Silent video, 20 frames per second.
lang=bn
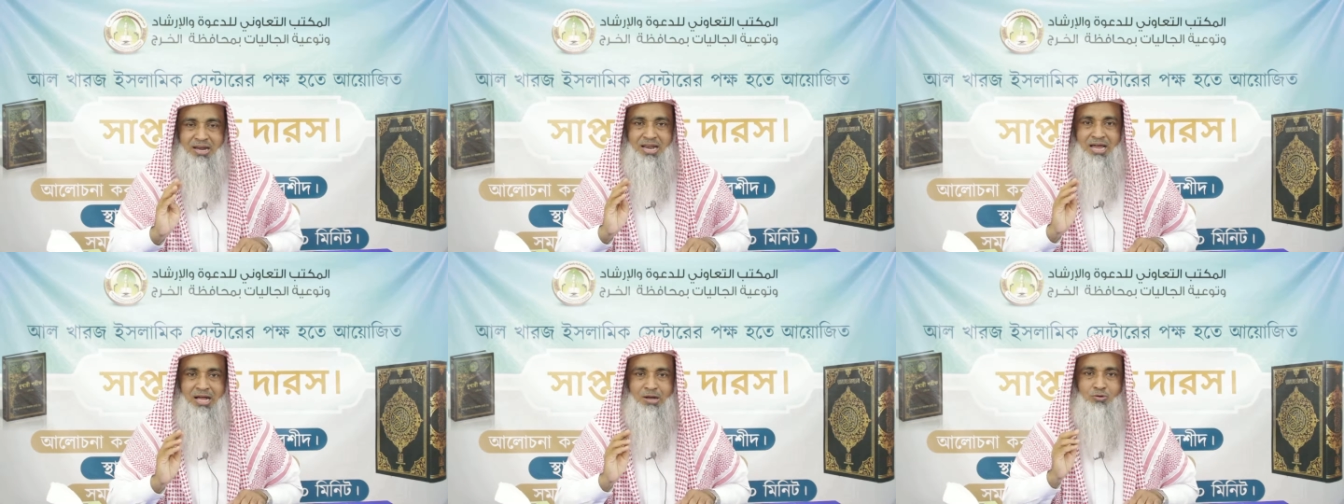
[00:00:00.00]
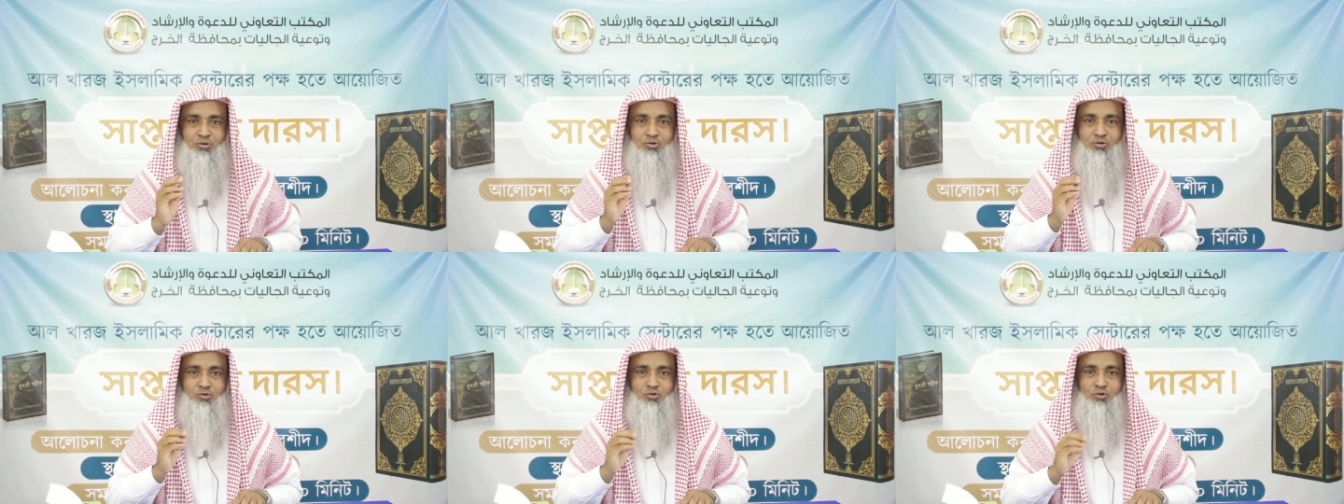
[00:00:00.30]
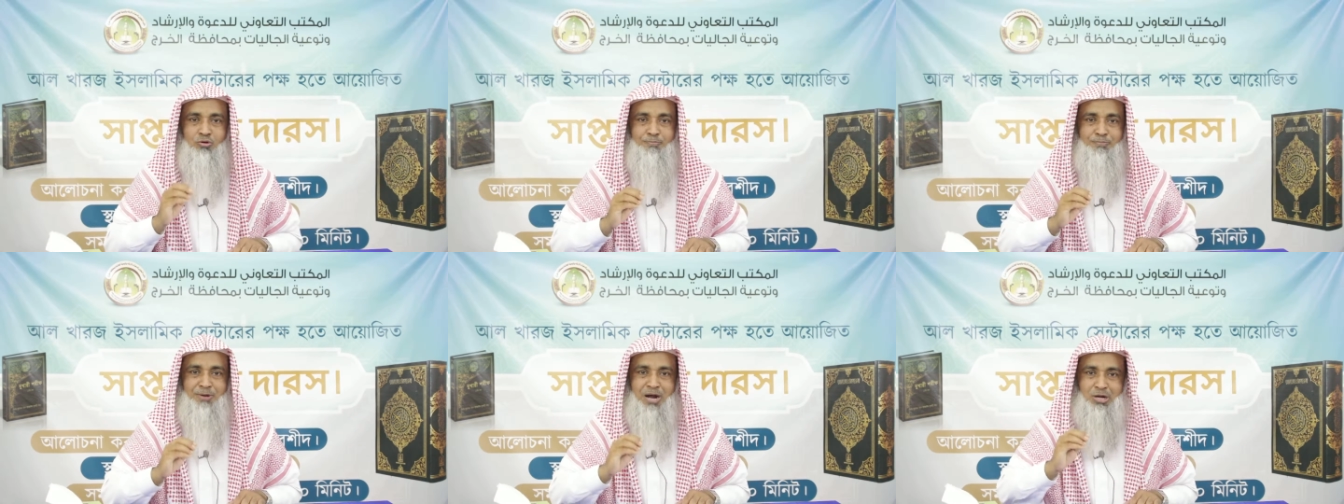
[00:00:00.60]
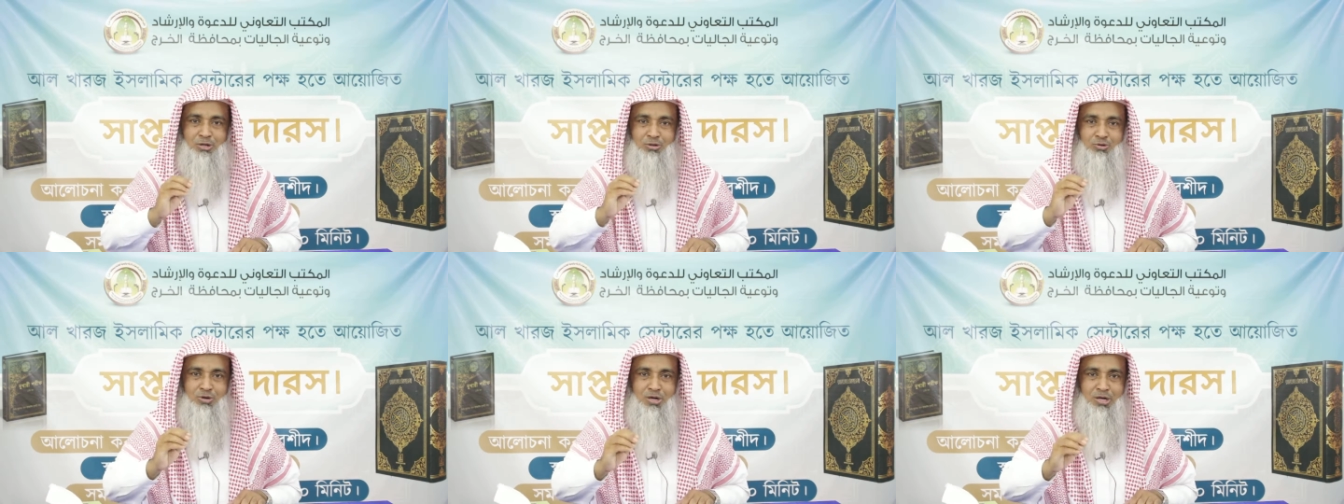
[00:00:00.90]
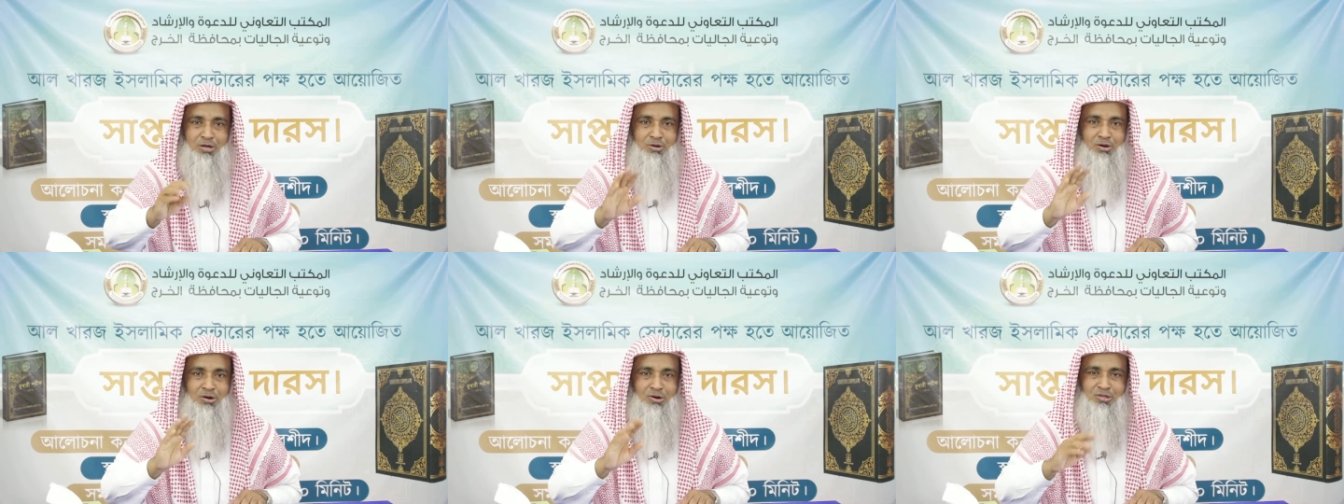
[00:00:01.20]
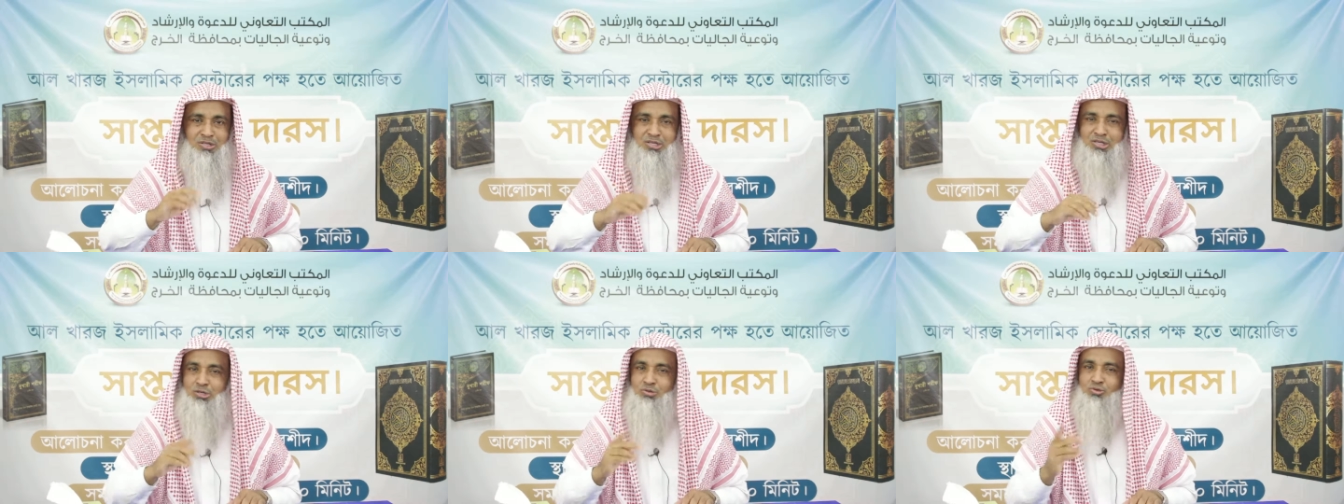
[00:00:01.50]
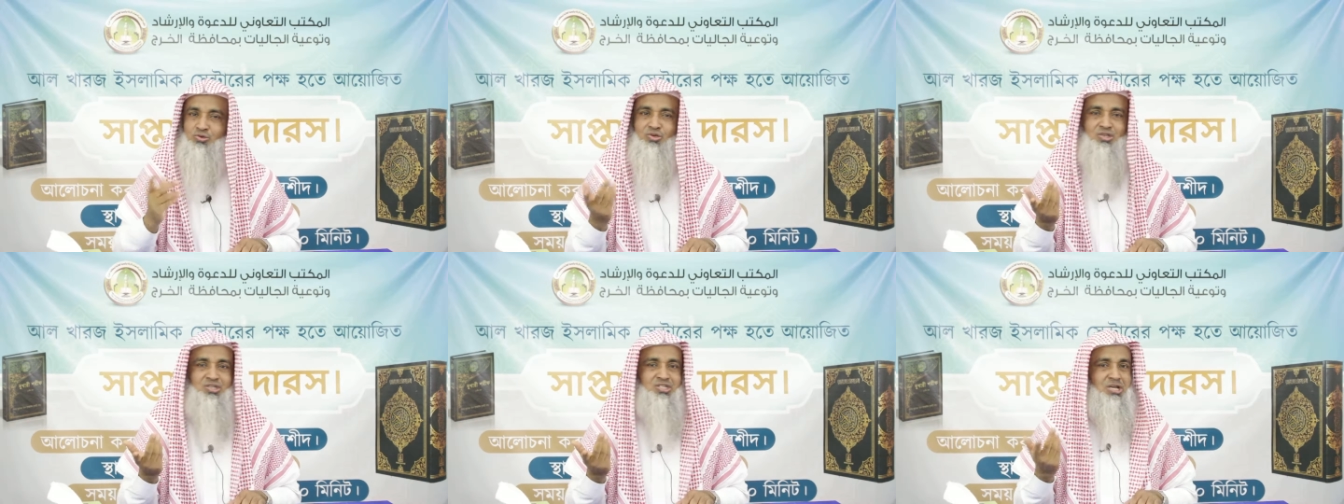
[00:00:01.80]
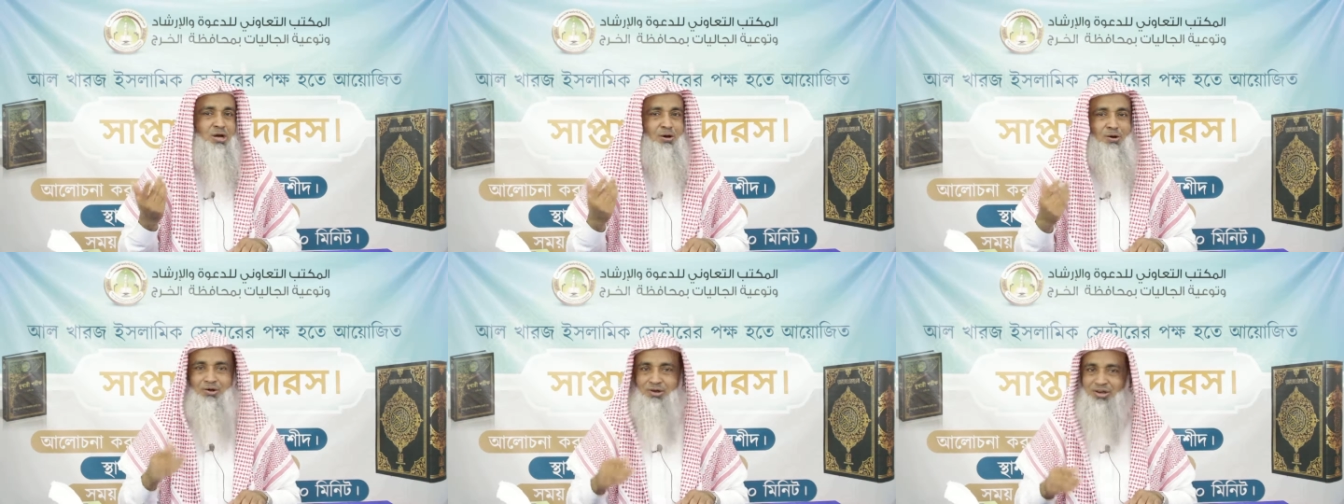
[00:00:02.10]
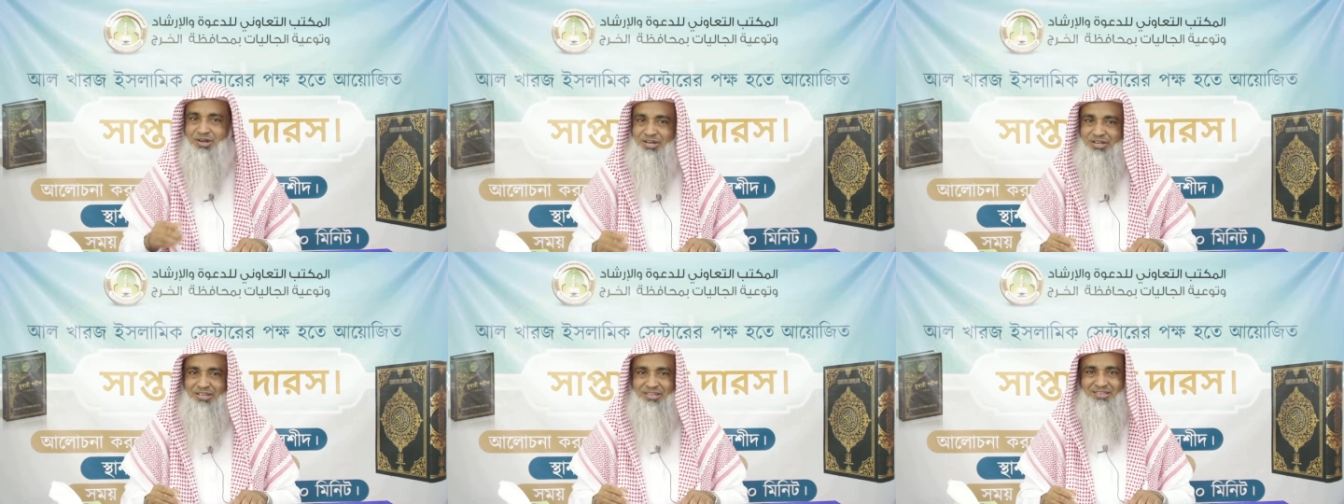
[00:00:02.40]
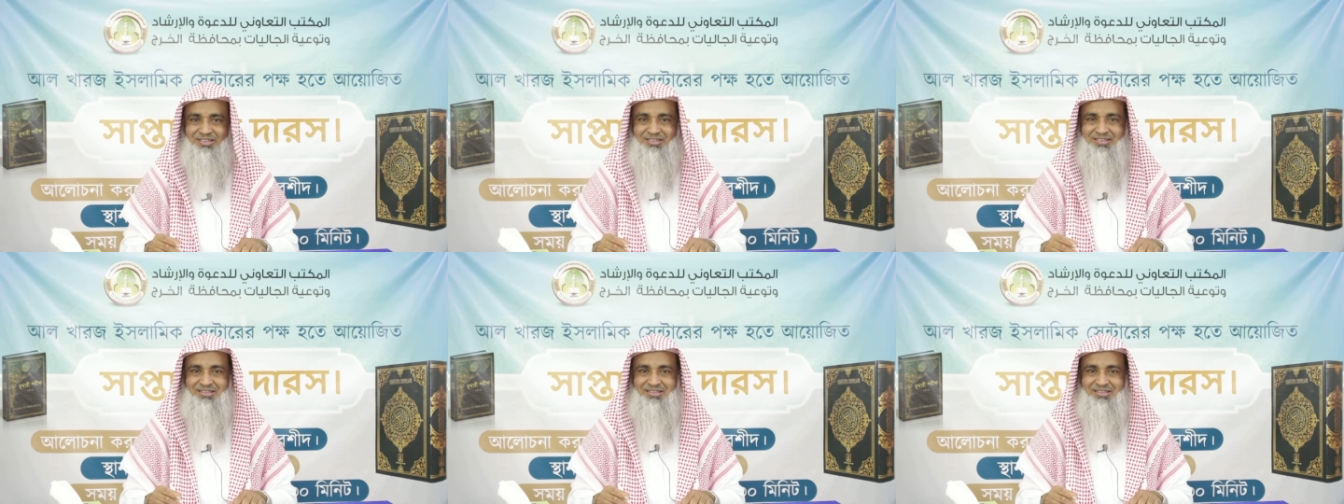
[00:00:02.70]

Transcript: না কোনো কোনো প্রার্থনা করা হয়েছে কিছুই চাওয়া হয়নি